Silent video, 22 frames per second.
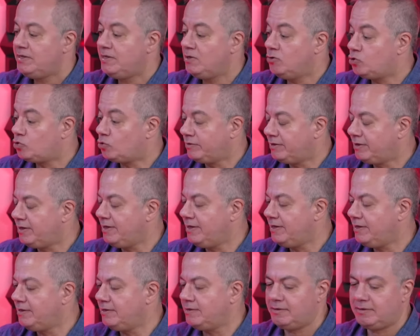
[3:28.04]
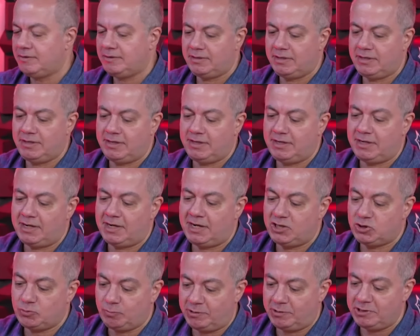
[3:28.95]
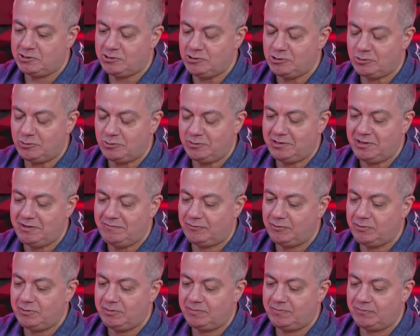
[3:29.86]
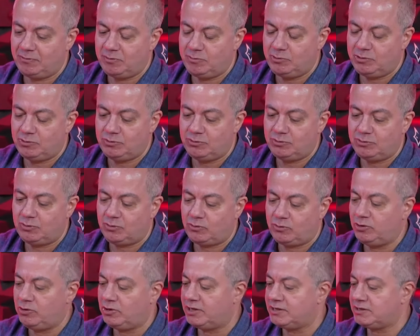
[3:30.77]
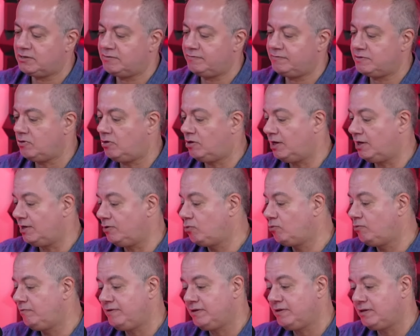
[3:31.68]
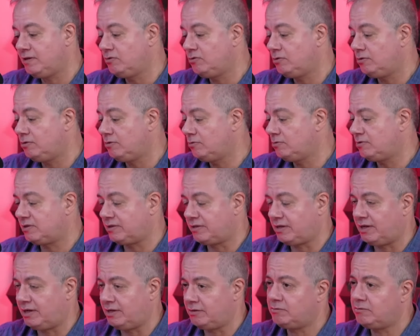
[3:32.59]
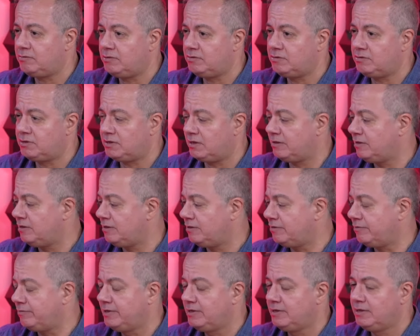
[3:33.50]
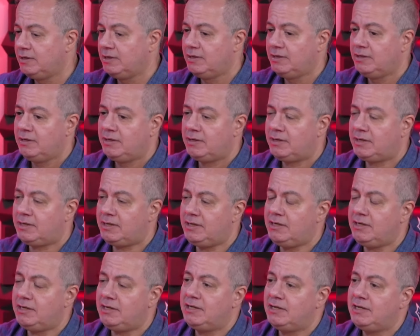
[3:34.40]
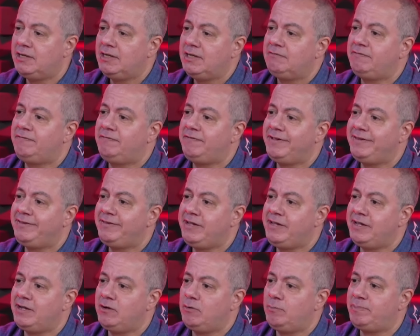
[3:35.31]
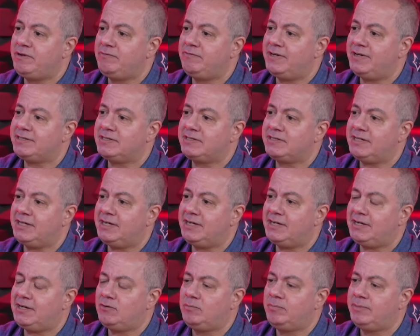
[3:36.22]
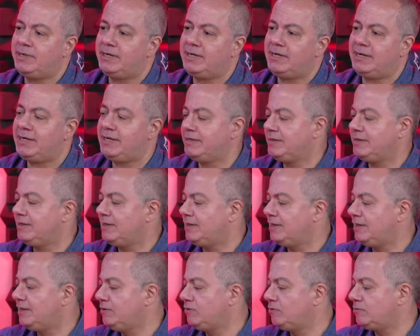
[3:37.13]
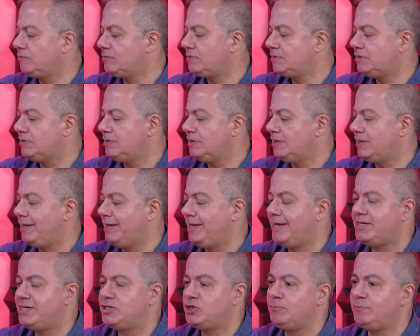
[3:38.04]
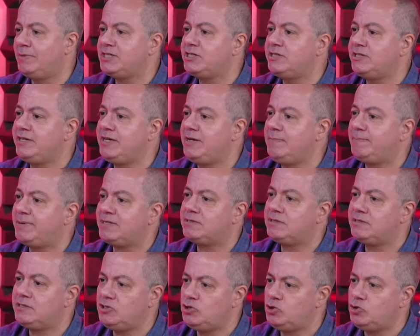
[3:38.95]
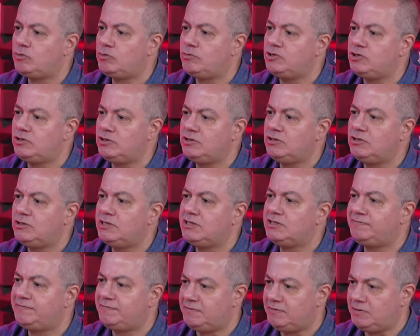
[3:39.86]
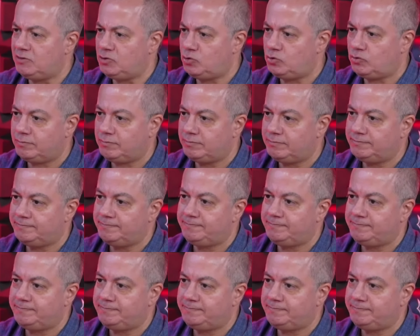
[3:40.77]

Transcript: E eu escutei, é, é, a resposta que eu escutei foi, foi muito curiosa. Foi assim, olha, o governador do estado do Rio de Janeiro, que vender ou privatizar o Maracanã, ele não se elege mais nem para síndico de edifício.